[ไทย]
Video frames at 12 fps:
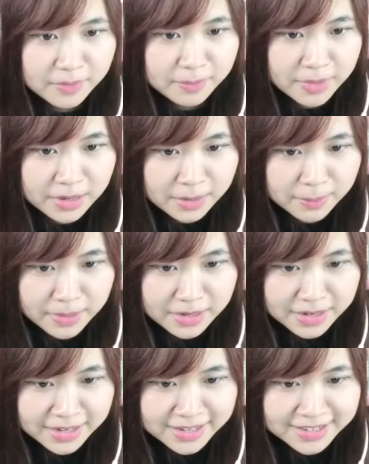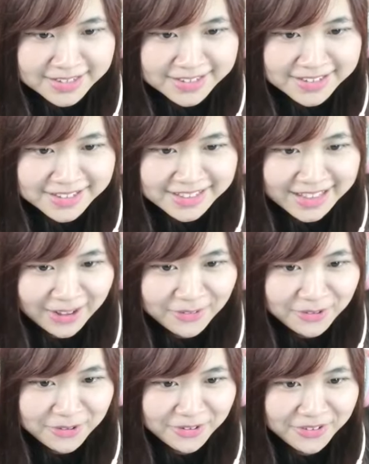ไปเลยไปเลยเดินตาม
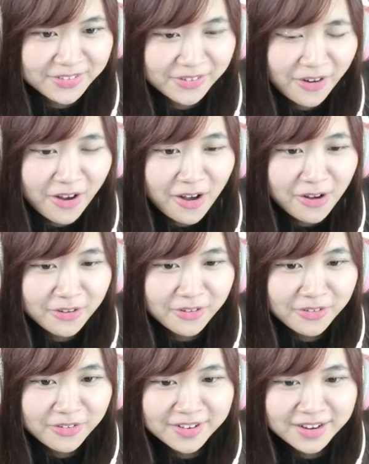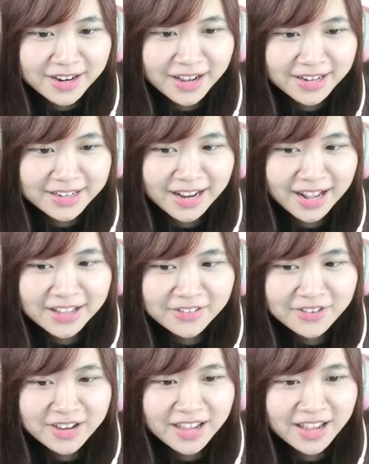อยู่โอ้เลิศนะตร
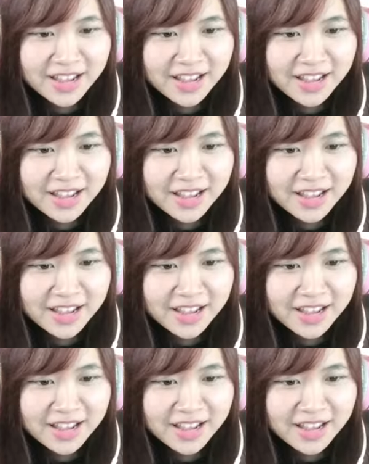งนี้